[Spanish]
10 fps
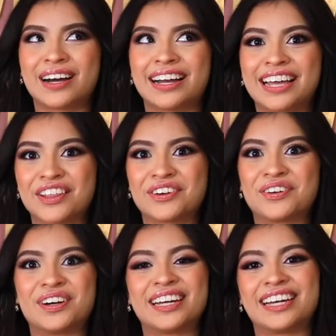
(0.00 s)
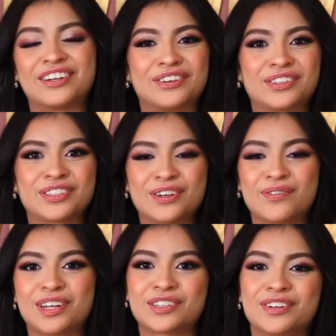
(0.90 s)
hallado en los
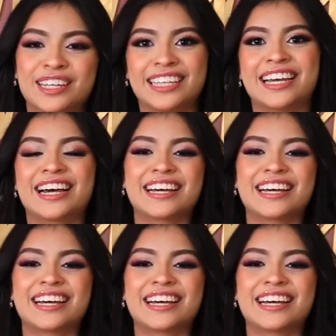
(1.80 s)
jóvenes hoy en día.